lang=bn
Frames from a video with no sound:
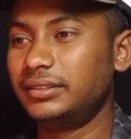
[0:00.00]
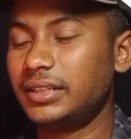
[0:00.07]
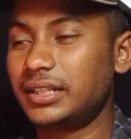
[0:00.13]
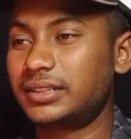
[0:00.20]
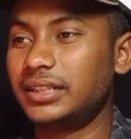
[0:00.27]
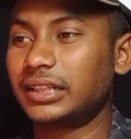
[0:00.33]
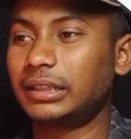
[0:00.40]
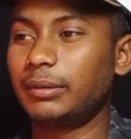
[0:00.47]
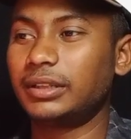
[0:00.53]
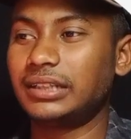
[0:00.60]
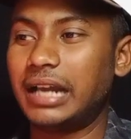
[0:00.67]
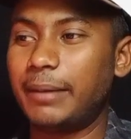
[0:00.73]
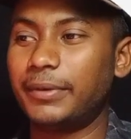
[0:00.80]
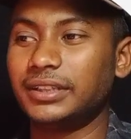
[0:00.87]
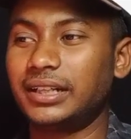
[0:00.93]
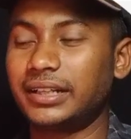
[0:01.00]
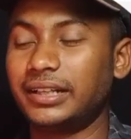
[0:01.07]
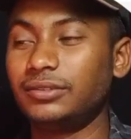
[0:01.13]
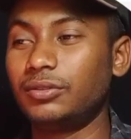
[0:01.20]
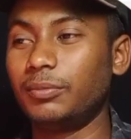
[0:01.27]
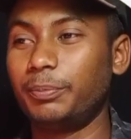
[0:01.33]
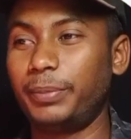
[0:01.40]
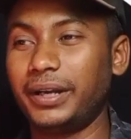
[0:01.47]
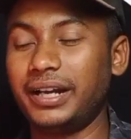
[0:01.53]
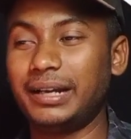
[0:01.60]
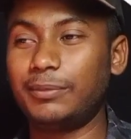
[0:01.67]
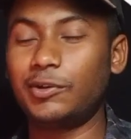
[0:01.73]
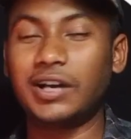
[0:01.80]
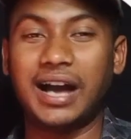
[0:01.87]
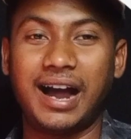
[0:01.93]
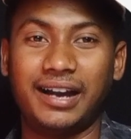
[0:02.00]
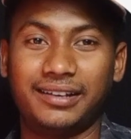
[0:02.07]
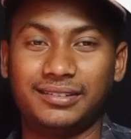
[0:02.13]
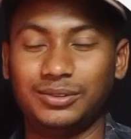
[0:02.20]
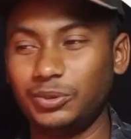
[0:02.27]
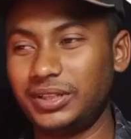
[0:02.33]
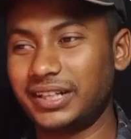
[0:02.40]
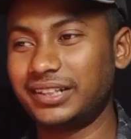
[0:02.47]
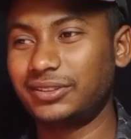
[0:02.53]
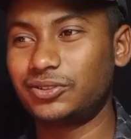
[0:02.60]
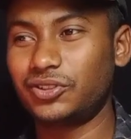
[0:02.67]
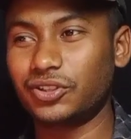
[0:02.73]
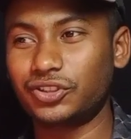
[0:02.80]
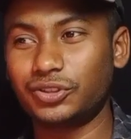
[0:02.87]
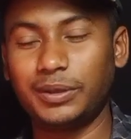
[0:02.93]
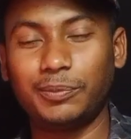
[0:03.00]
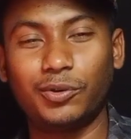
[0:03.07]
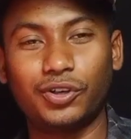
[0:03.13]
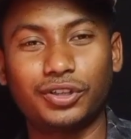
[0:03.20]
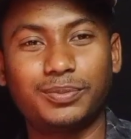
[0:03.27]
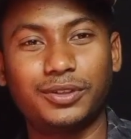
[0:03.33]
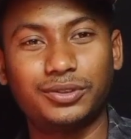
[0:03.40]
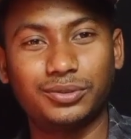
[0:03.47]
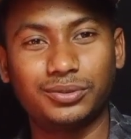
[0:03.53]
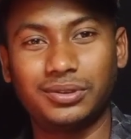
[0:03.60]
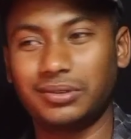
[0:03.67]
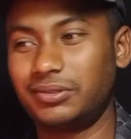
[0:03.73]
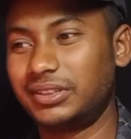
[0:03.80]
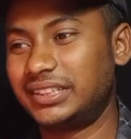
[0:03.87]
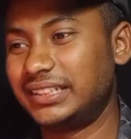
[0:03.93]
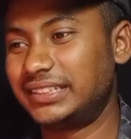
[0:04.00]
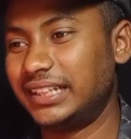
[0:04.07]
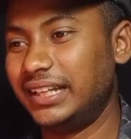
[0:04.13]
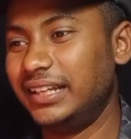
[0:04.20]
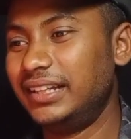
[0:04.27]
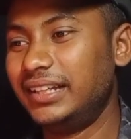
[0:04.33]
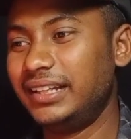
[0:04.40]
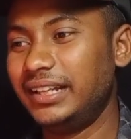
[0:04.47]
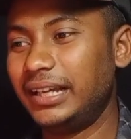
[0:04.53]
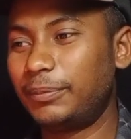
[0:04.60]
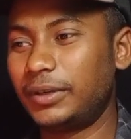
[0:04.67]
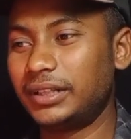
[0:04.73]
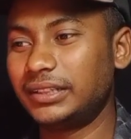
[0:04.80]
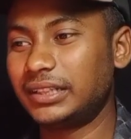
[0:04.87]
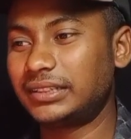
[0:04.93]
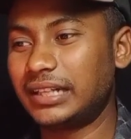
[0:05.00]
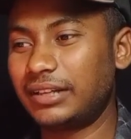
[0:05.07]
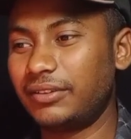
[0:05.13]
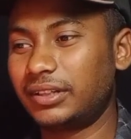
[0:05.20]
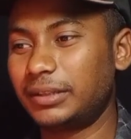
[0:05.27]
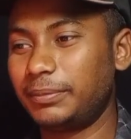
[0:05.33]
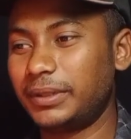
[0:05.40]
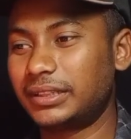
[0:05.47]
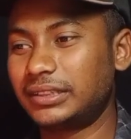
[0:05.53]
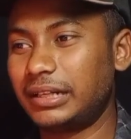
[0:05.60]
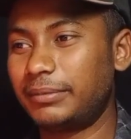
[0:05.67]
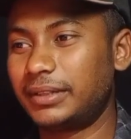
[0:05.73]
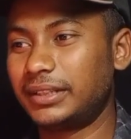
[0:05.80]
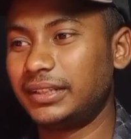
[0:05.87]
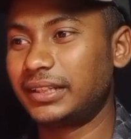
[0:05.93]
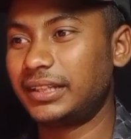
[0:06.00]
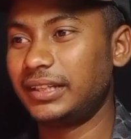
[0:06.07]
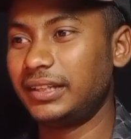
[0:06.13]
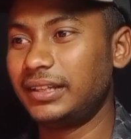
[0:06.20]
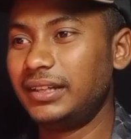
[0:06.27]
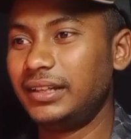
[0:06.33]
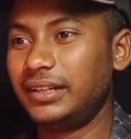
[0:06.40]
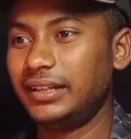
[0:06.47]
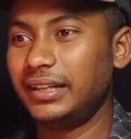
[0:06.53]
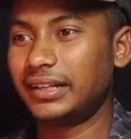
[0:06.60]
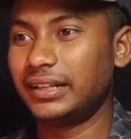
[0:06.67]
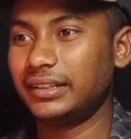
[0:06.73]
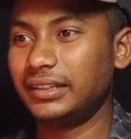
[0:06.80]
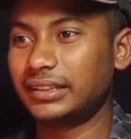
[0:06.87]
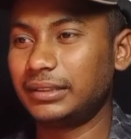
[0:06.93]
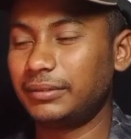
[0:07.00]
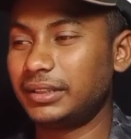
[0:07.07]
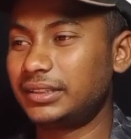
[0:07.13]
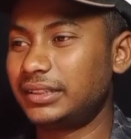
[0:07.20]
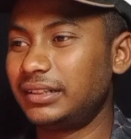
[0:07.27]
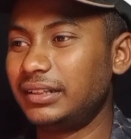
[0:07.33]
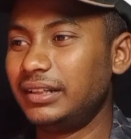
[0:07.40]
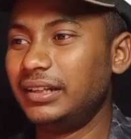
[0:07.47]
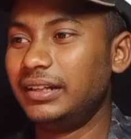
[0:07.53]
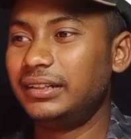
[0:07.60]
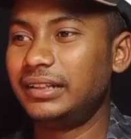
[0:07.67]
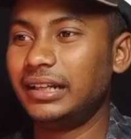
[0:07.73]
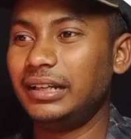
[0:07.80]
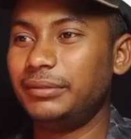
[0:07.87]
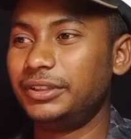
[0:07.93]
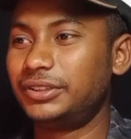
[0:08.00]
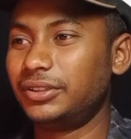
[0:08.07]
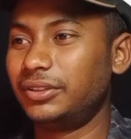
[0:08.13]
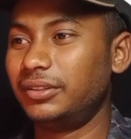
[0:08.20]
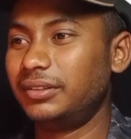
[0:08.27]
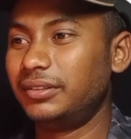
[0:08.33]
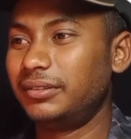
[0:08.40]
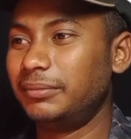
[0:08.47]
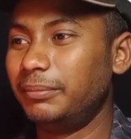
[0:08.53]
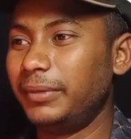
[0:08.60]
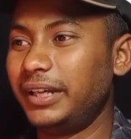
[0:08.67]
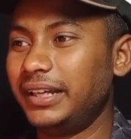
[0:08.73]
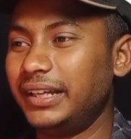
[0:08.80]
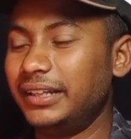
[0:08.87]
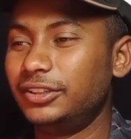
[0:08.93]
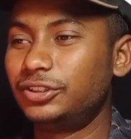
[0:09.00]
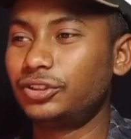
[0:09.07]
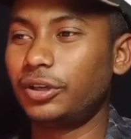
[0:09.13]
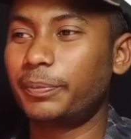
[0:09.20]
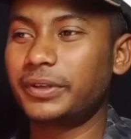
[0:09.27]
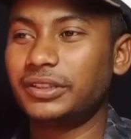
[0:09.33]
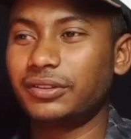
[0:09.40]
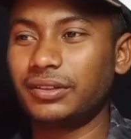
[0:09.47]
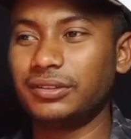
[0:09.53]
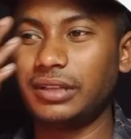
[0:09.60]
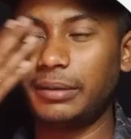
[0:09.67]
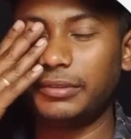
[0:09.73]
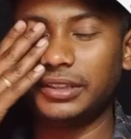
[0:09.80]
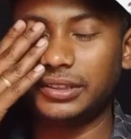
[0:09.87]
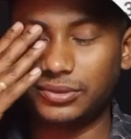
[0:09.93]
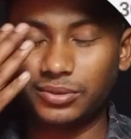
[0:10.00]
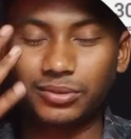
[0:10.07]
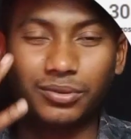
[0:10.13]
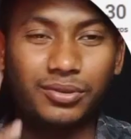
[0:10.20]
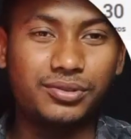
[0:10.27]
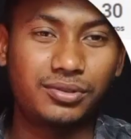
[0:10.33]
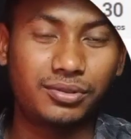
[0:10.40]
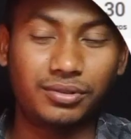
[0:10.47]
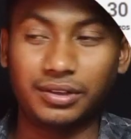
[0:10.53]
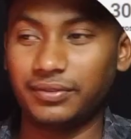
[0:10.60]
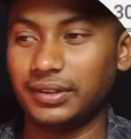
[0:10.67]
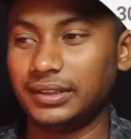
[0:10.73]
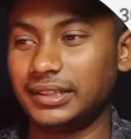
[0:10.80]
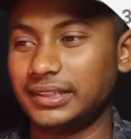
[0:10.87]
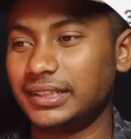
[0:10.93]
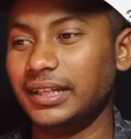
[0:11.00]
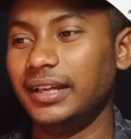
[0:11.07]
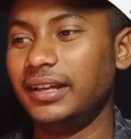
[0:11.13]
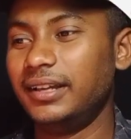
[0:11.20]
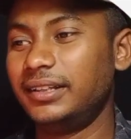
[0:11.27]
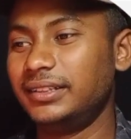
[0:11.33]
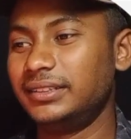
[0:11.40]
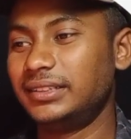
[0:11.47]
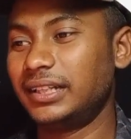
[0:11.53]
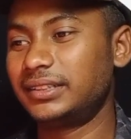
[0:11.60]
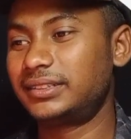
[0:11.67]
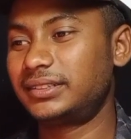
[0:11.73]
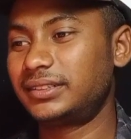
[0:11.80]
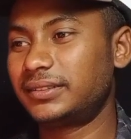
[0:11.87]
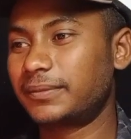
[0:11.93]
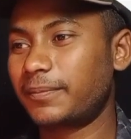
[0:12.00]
জাস্ট দেখতে পাচ্ছেন আমাদের কিন্তু ব্রেন এবং হার্ট দুটা কিন্তু সবসময় পরস্পর যুদ্ধ করতেছে এরপরে জাস্ট আরও একটি পিকচার আমরা দেখি এখানে দেখতে পাচ্ছেন টেলিভিশন মেয়ে সব কিছু কিন্তু আমাদের চোখ নষ্ট করে ফেলতেছে জাস্ট